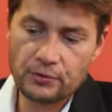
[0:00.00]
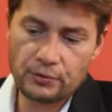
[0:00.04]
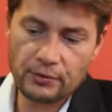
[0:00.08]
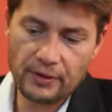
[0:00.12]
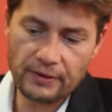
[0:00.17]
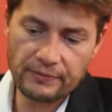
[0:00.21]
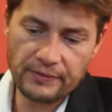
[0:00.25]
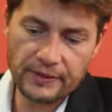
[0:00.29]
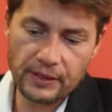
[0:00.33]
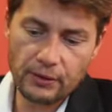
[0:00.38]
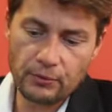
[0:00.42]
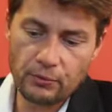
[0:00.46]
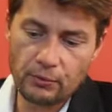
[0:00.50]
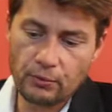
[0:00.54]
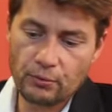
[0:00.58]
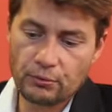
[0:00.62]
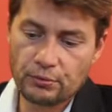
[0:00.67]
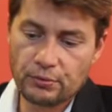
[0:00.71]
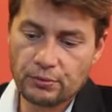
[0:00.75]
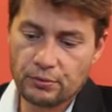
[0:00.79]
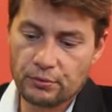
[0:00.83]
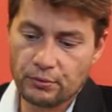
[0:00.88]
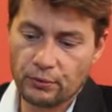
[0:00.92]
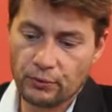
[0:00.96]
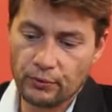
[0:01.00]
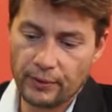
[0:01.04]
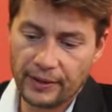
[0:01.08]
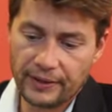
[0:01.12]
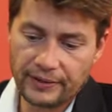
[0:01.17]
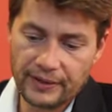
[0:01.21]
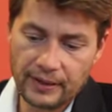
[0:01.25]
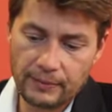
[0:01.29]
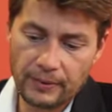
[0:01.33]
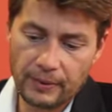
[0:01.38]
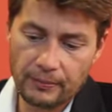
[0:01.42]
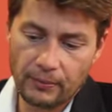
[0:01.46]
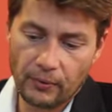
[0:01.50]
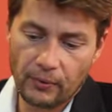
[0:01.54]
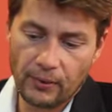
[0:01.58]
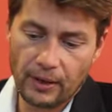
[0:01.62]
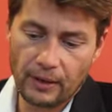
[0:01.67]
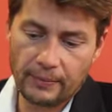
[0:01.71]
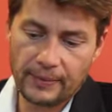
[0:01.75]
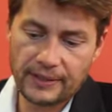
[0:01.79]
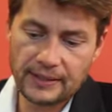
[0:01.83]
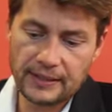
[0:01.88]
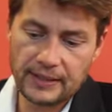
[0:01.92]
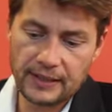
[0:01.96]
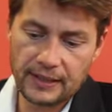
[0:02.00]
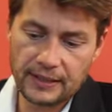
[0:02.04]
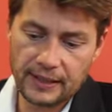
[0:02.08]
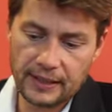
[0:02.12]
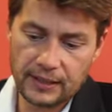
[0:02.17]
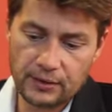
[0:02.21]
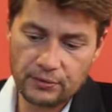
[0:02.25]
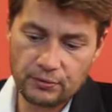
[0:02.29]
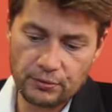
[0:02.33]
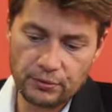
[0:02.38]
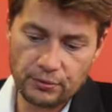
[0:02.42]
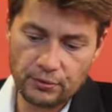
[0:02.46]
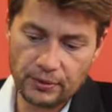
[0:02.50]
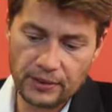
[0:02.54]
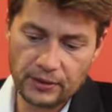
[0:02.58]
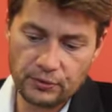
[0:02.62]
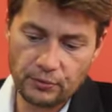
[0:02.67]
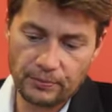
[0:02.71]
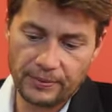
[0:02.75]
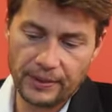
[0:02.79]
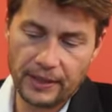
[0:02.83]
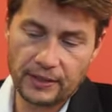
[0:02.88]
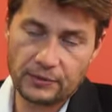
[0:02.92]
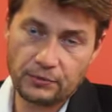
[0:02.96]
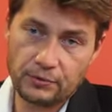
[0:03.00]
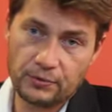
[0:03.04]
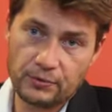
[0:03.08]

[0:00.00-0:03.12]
sur la vidéo, sur le RTB programmatique et sur les opérations